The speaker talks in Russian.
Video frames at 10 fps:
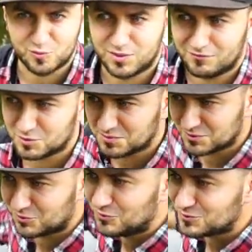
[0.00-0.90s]
тут плавают, мы
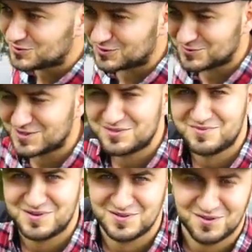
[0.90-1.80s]
на другую сторону где-то
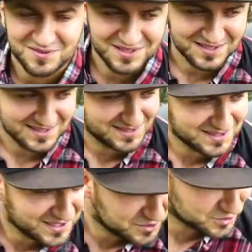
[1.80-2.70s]
перейдем, и
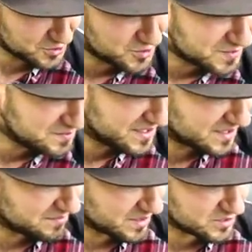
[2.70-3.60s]
где-то я еще чуть-чуть под
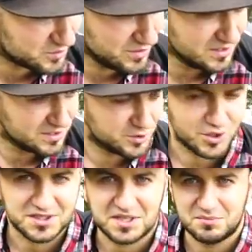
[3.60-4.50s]
берегом похожу.
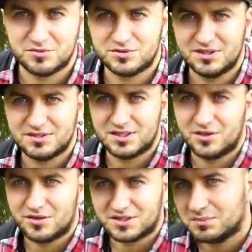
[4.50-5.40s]
Еще хотя бы, вот я не
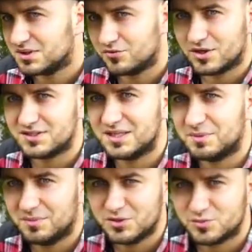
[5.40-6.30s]
знаю, хотя бы одного карася
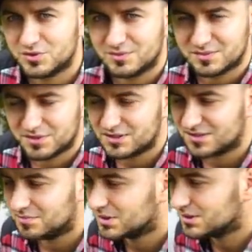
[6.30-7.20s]
поймать, чтобы нам с
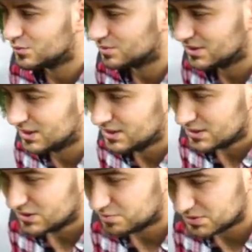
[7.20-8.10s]
оператором по одному было,
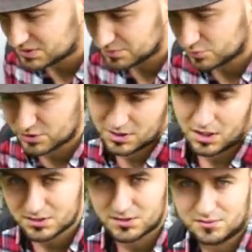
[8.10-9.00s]
и, в принципе, уже
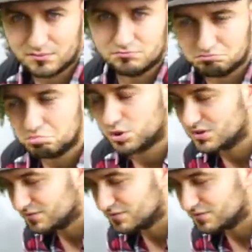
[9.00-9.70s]
как-то можно